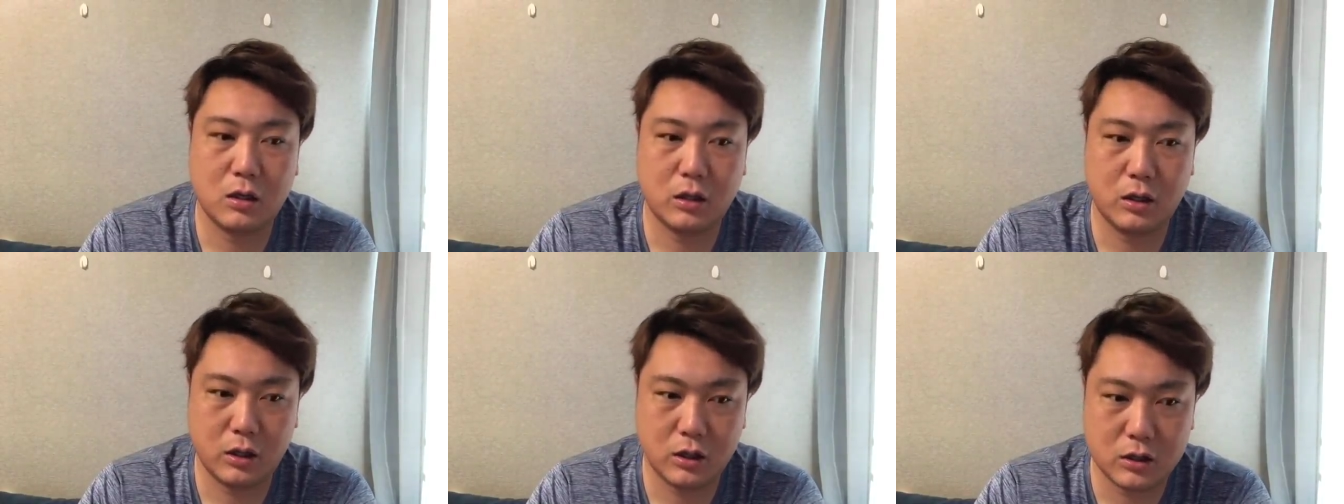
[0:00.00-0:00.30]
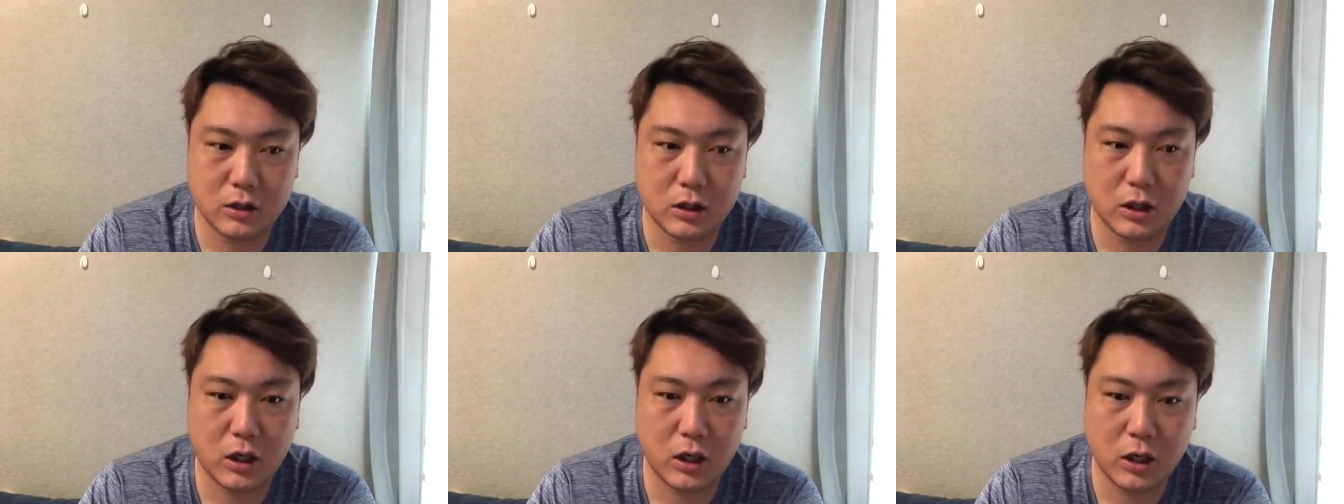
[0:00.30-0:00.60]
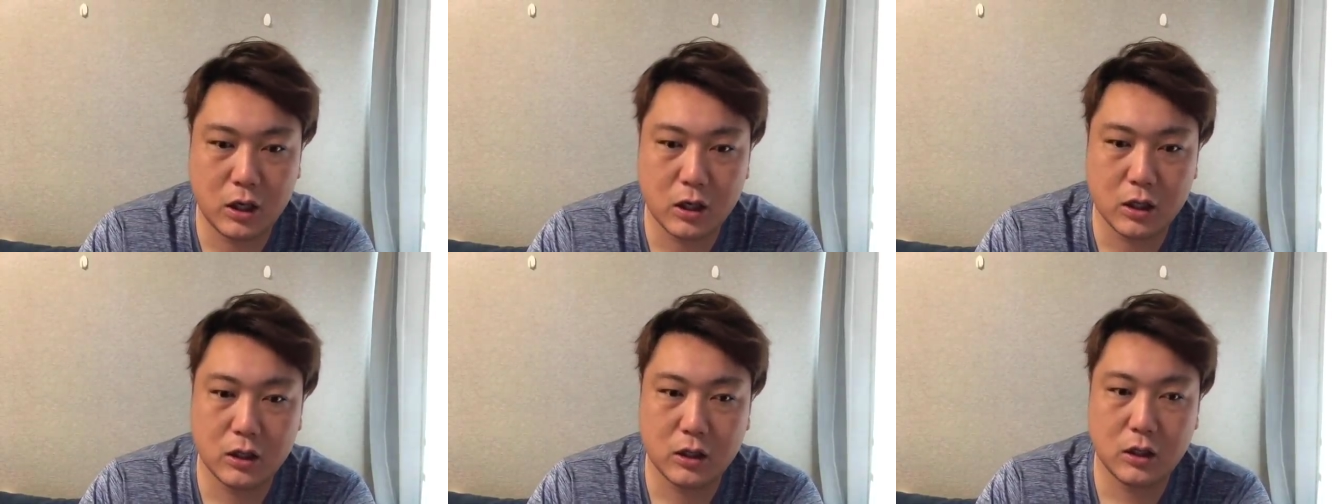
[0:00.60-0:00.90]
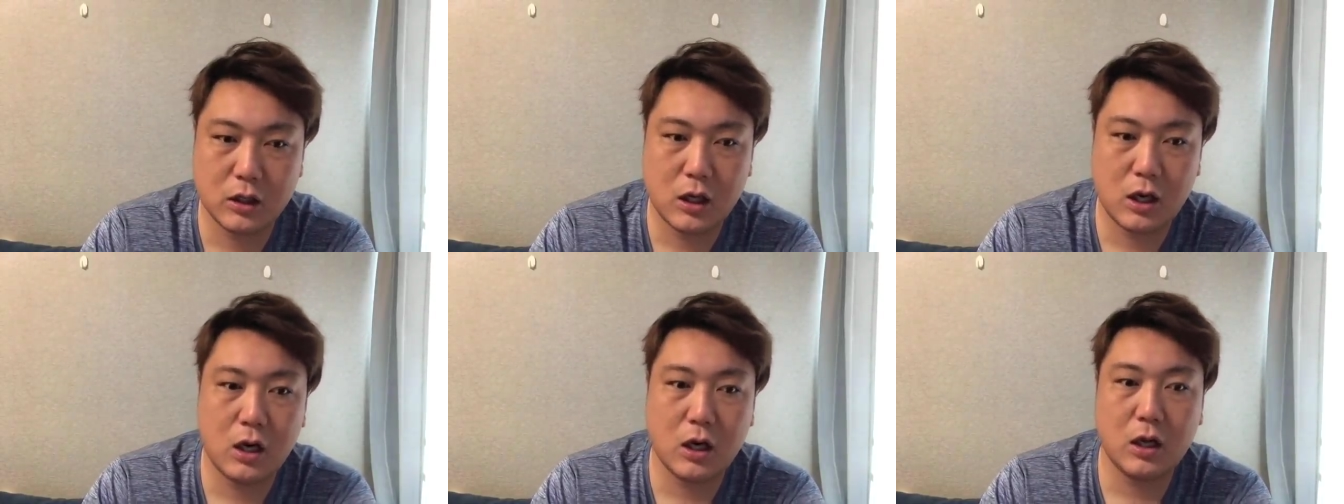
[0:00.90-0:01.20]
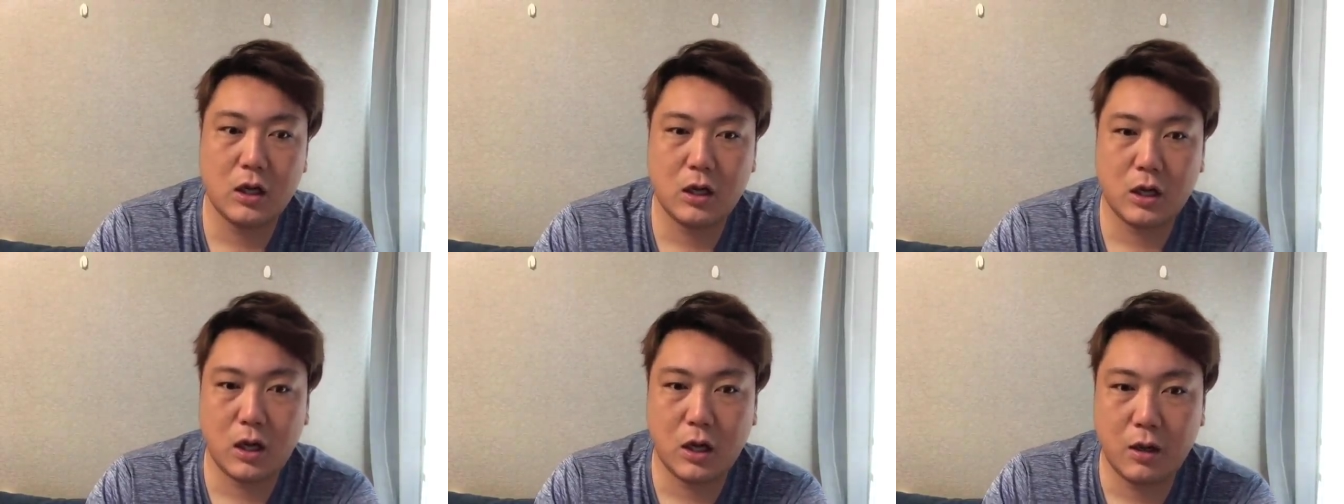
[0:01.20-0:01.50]
ね、支配下になられ
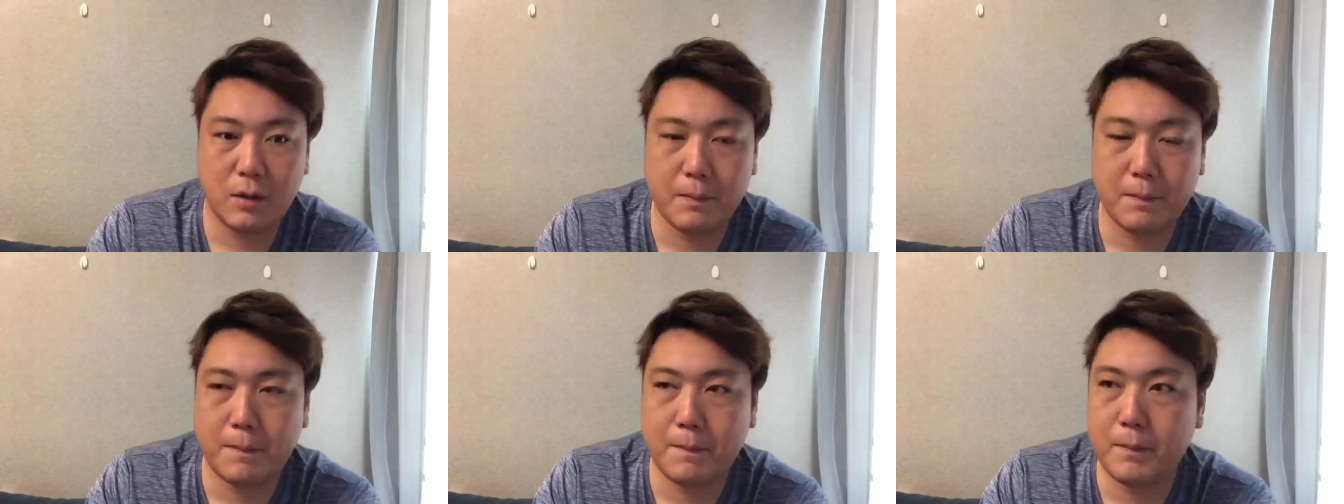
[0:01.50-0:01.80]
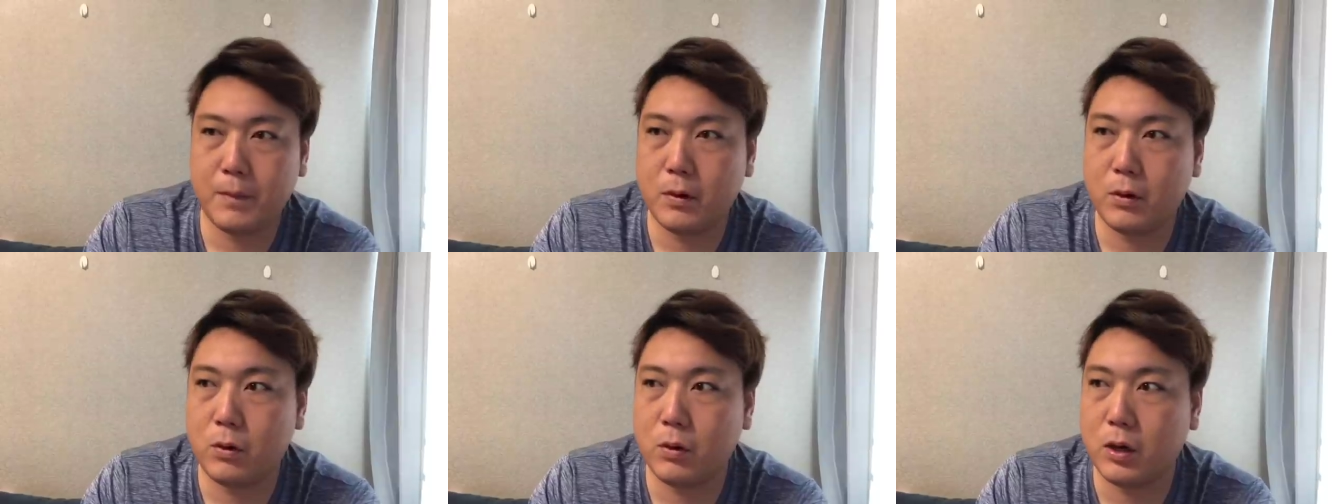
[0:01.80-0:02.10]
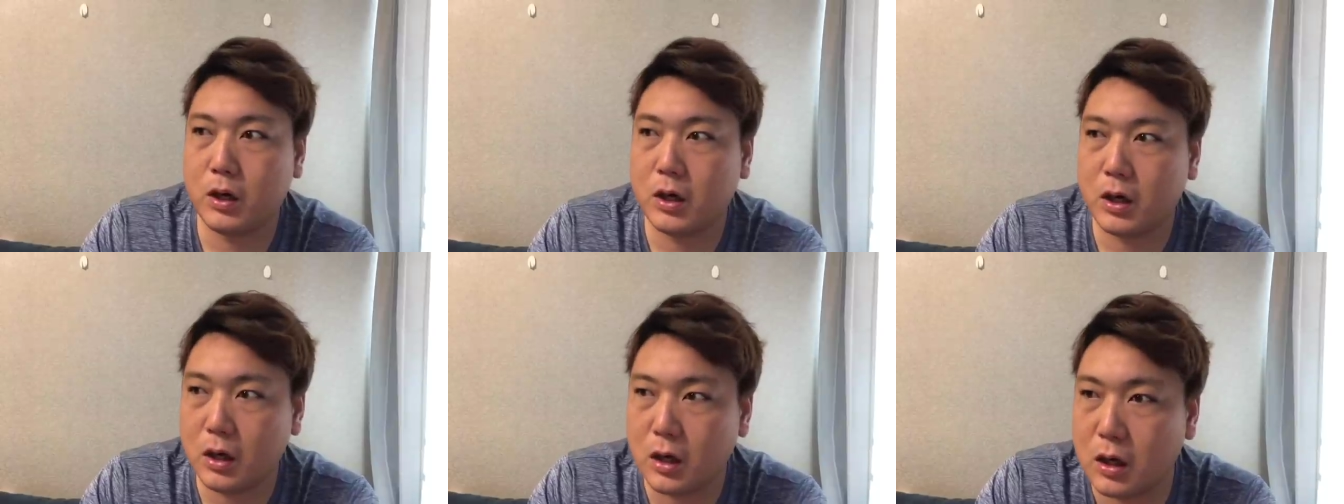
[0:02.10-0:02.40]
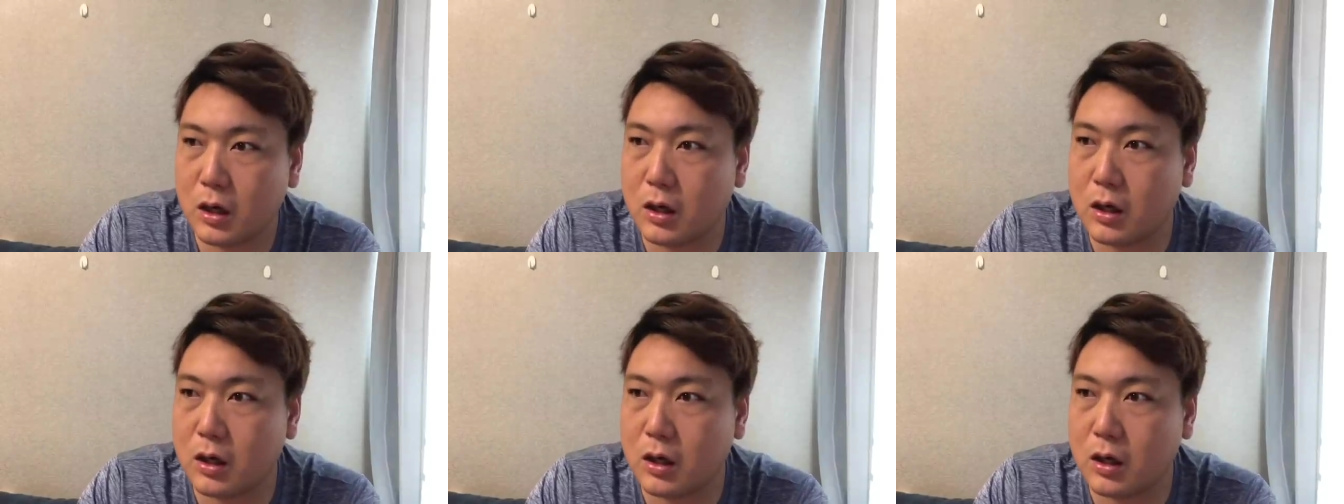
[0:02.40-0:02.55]
て、これから